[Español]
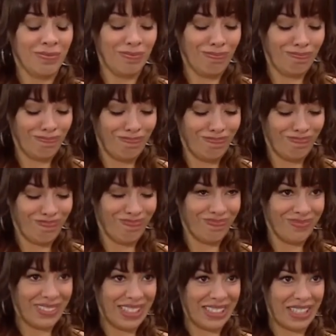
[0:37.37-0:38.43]
Mm,
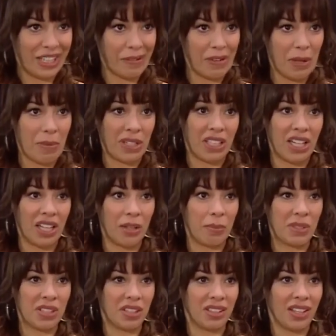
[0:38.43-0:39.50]
qué terrible manera de
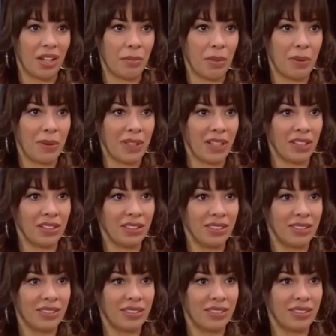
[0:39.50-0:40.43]
presentarme, ¿verdad?